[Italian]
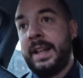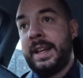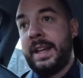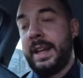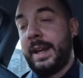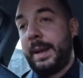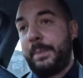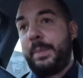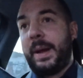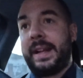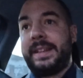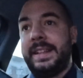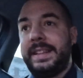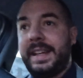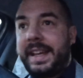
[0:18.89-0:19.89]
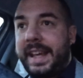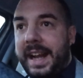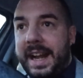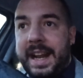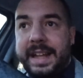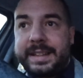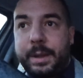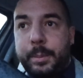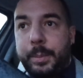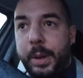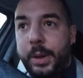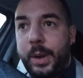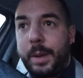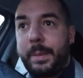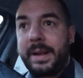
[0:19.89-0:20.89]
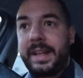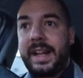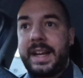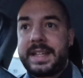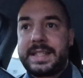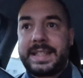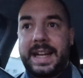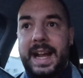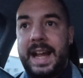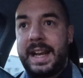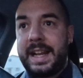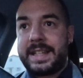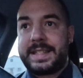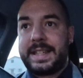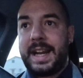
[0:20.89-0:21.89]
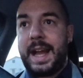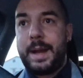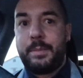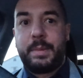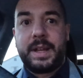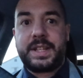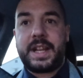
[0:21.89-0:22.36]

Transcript: eh, partita che era nata un po' in una maniera strana e stramba,